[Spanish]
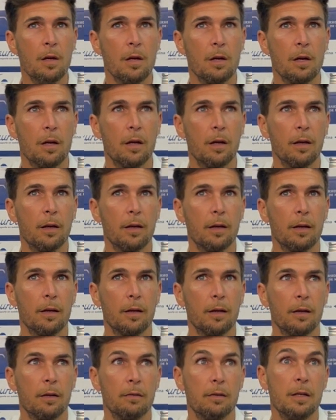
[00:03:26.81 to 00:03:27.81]

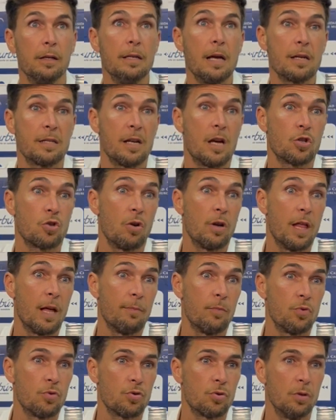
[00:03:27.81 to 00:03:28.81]
y ya si a eso le
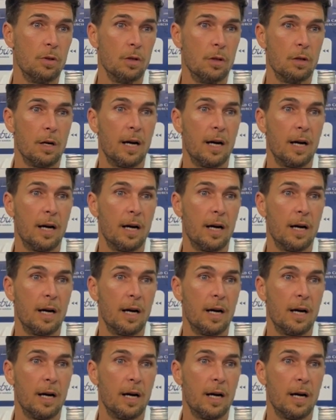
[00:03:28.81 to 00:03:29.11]
damos